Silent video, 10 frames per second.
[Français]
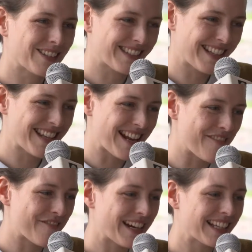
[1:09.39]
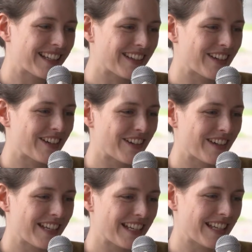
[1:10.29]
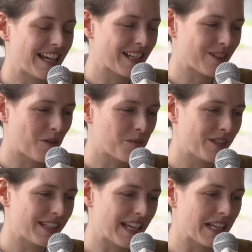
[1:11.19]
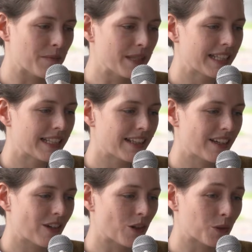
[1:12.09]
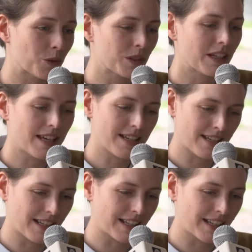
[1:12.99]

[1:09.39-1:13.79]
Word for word: J'enseigne à la fac euh, et à la Sorbonne et à l'EMIC, euh, entre autres. Et j'ai